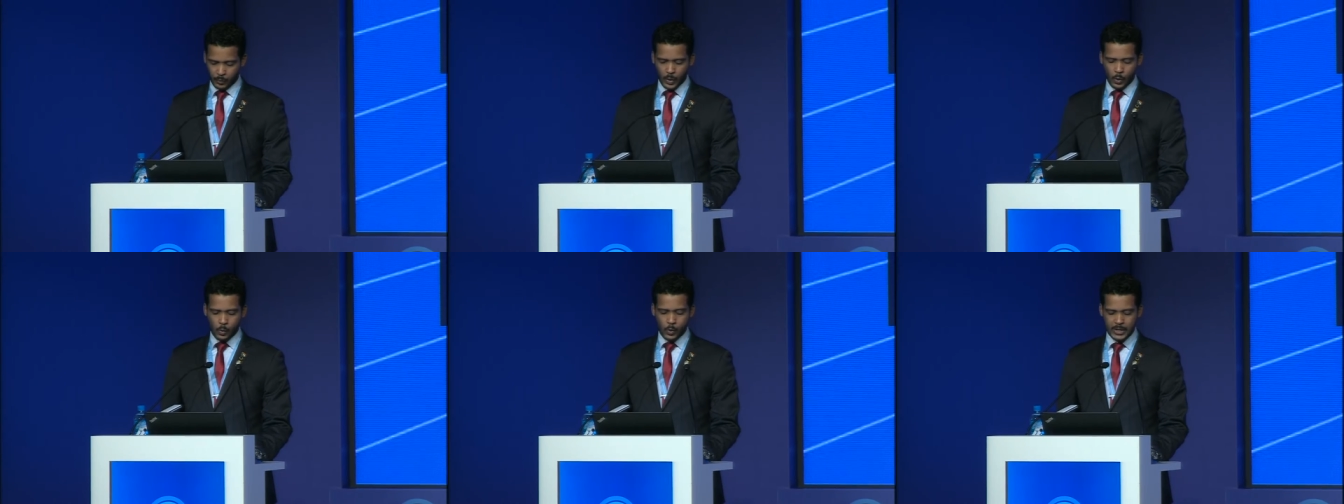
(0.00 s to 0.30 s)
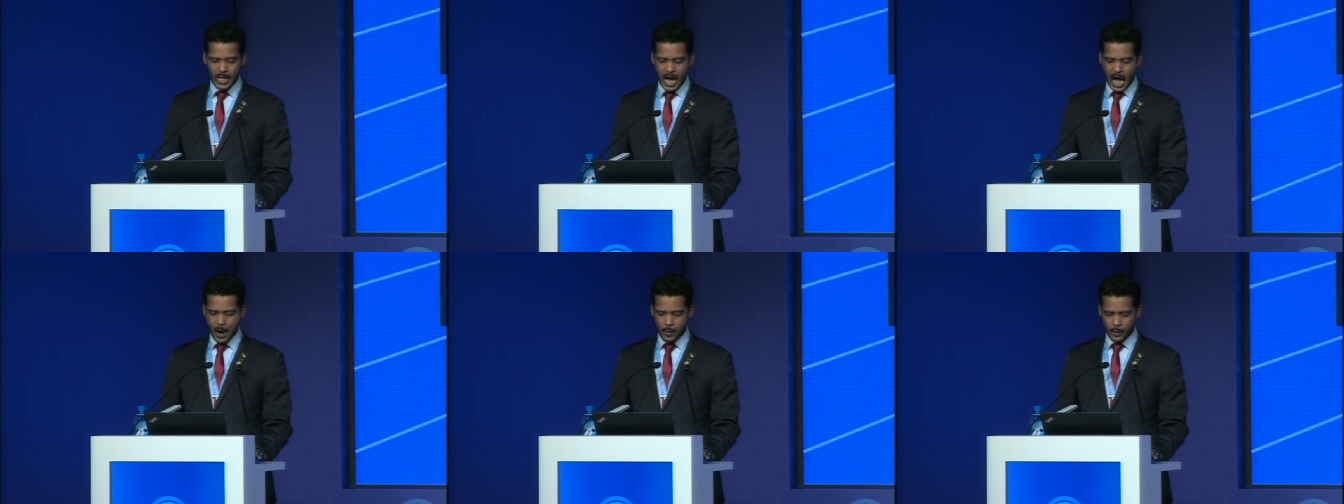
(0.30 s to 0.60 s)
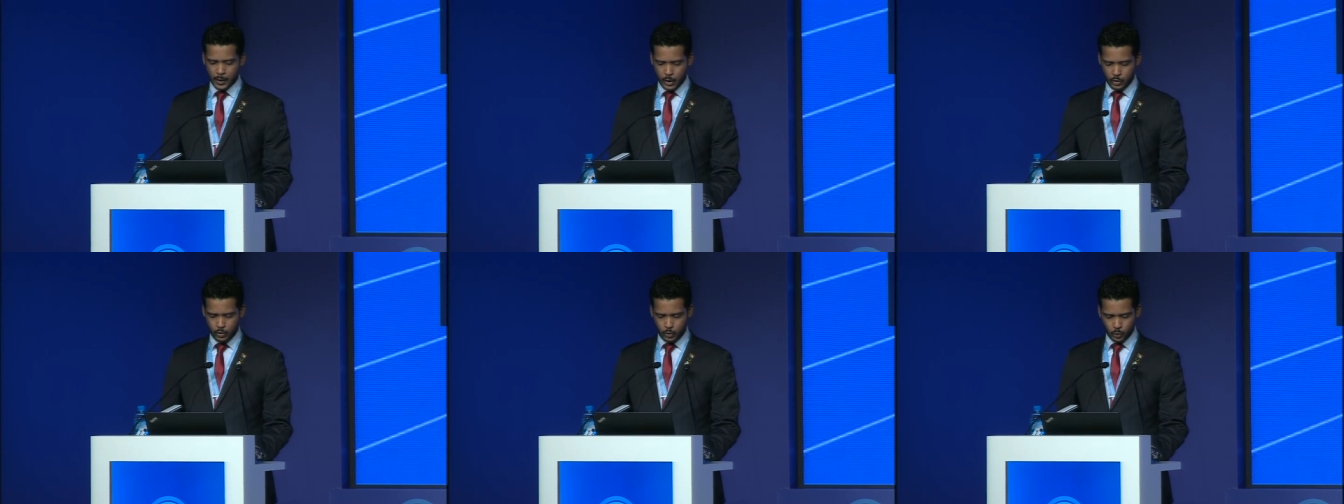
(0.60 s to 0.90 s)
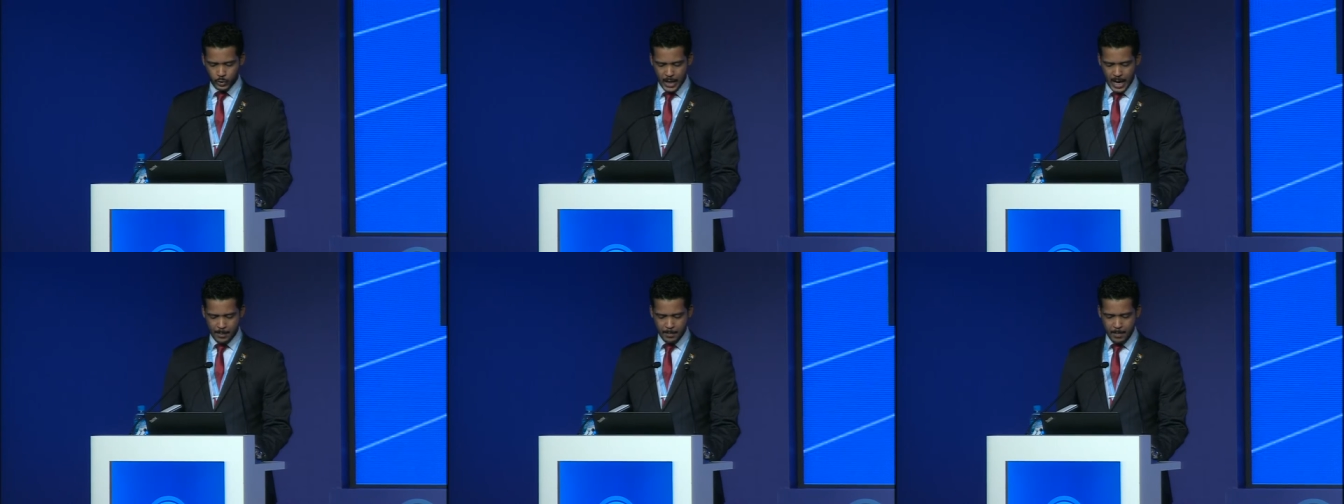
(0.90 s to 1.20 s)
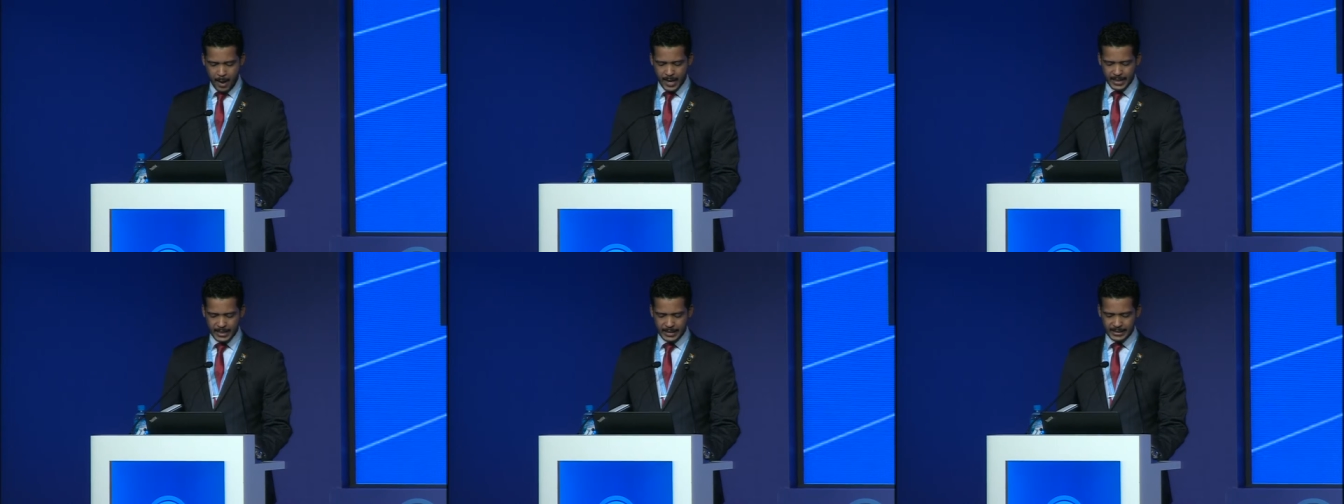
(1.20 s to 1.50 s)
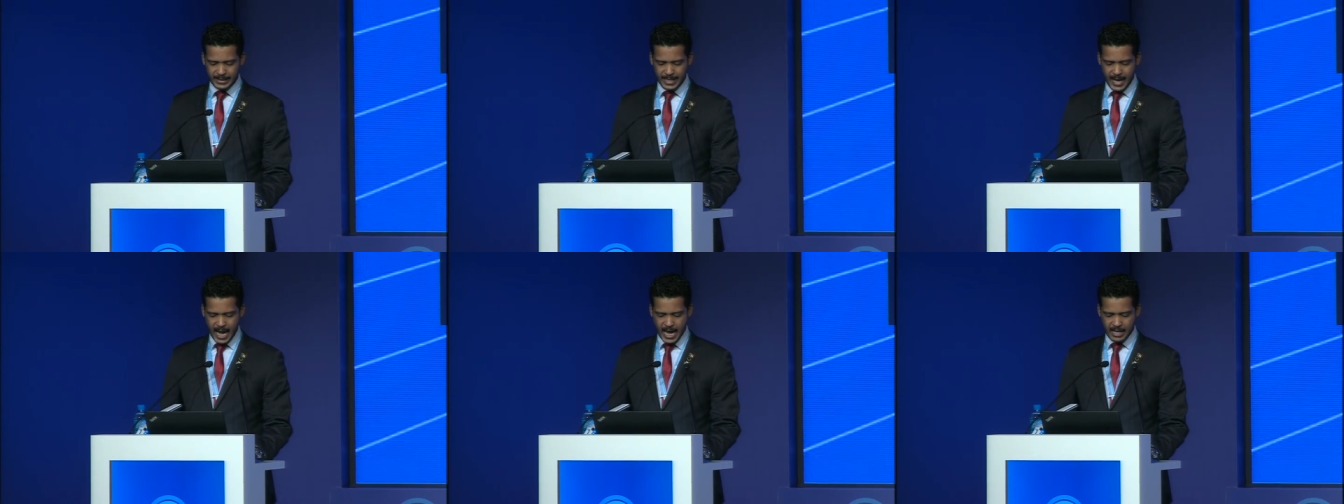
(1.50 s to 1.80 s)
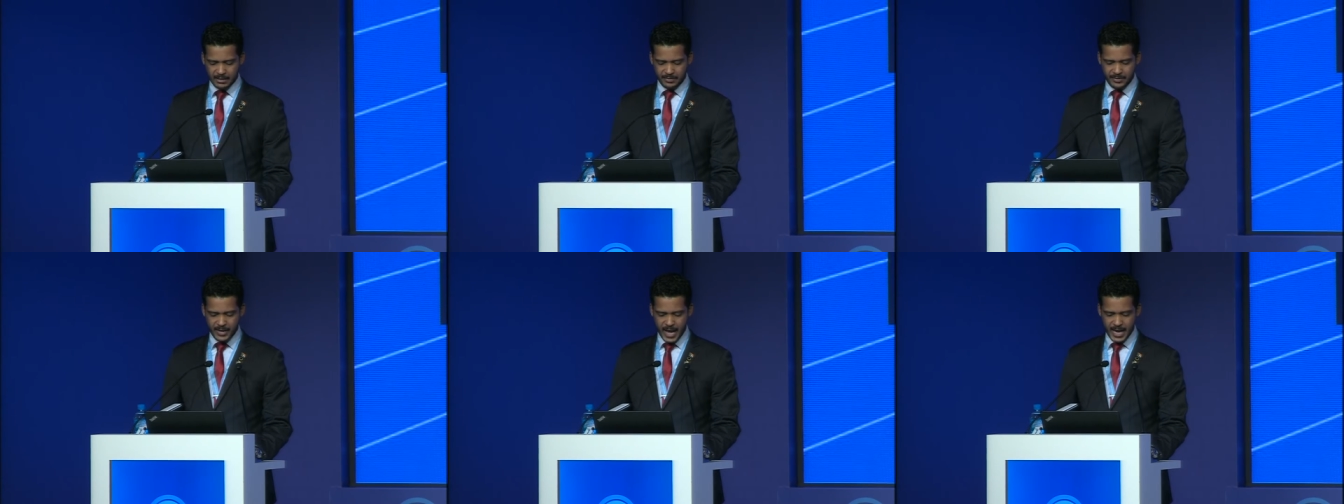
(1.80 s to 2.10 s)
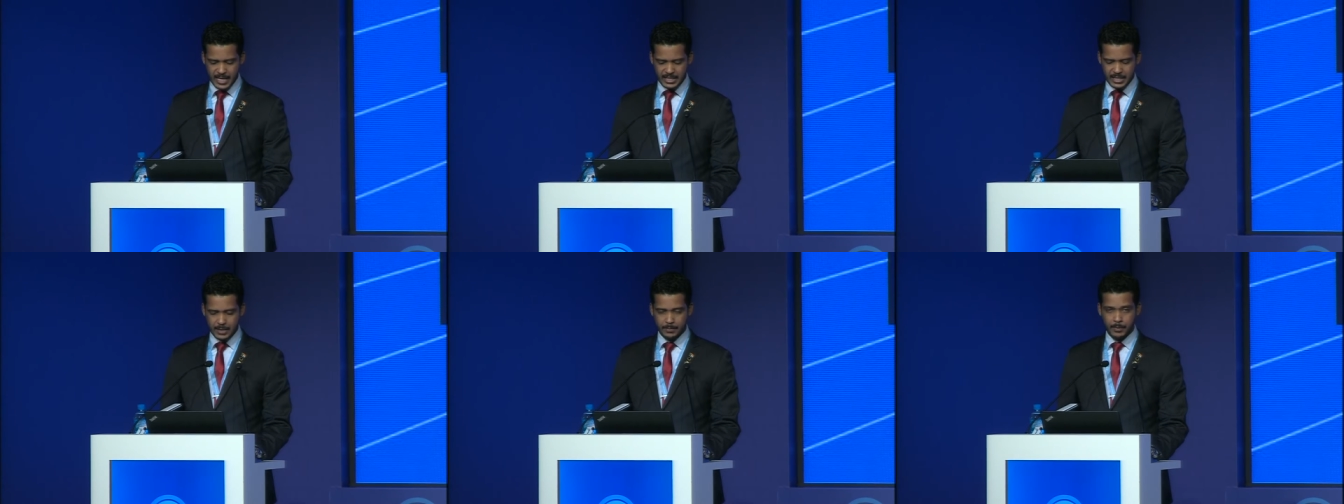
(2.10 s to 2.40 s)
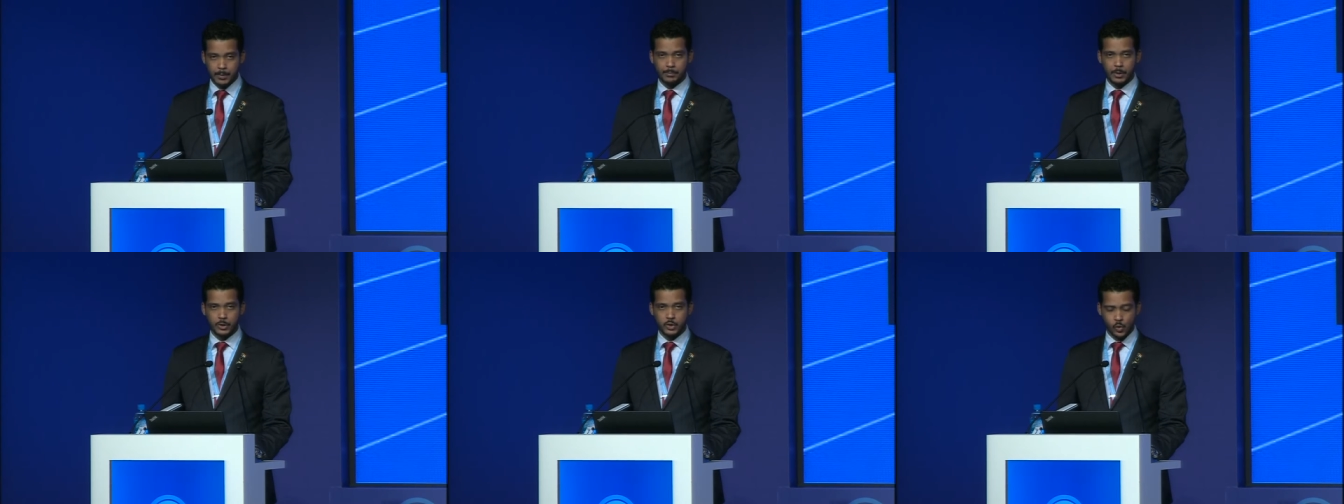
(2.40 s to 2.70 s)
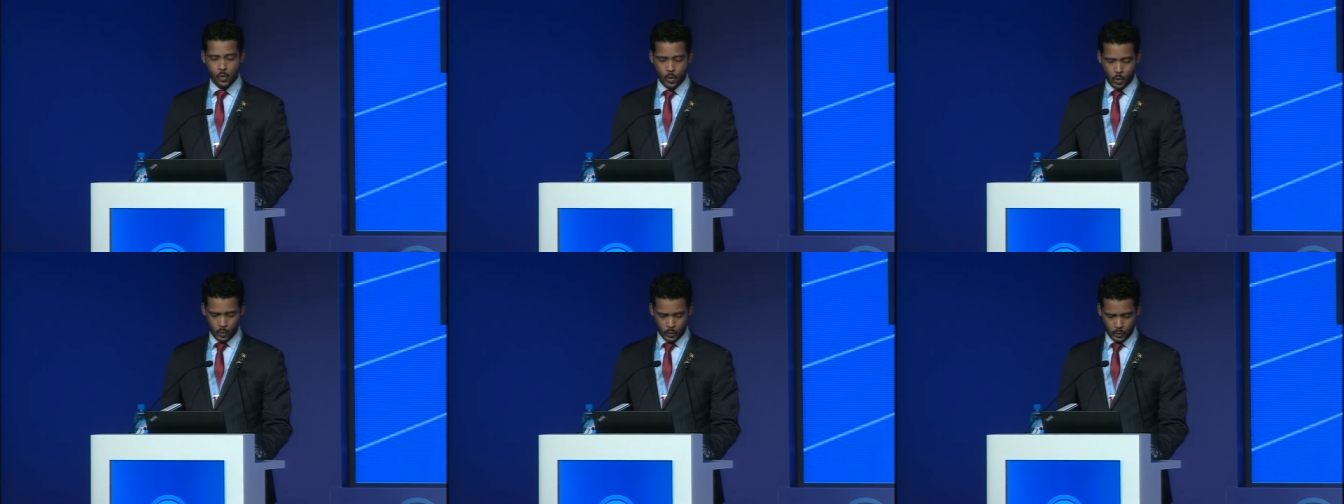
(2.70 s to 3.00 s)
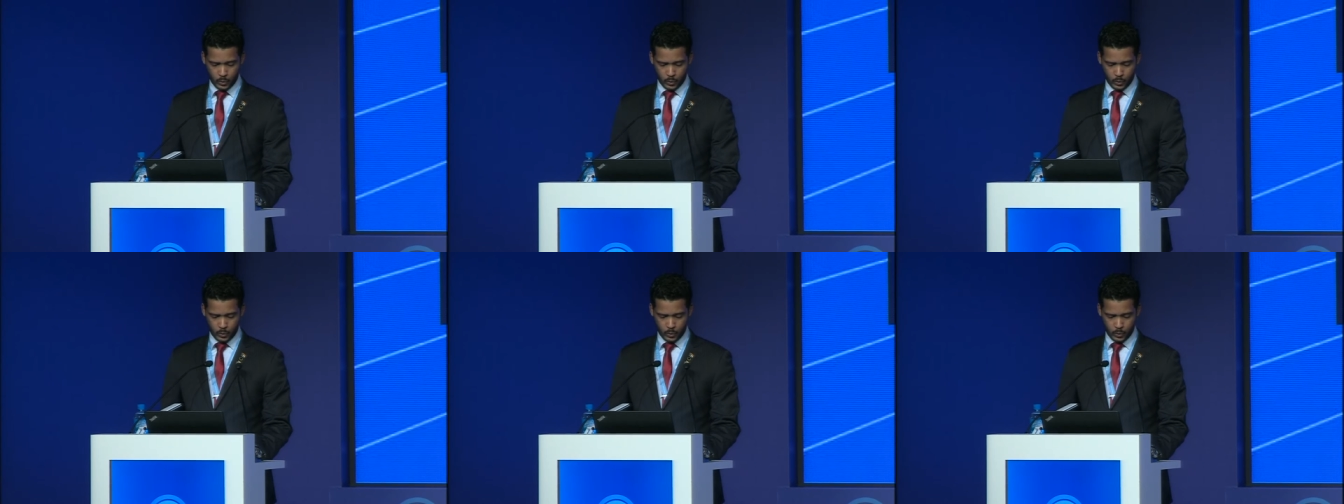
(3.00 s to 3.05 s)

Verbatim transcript: وتعاون السودان مع الاتحاد في أكثر من مشروع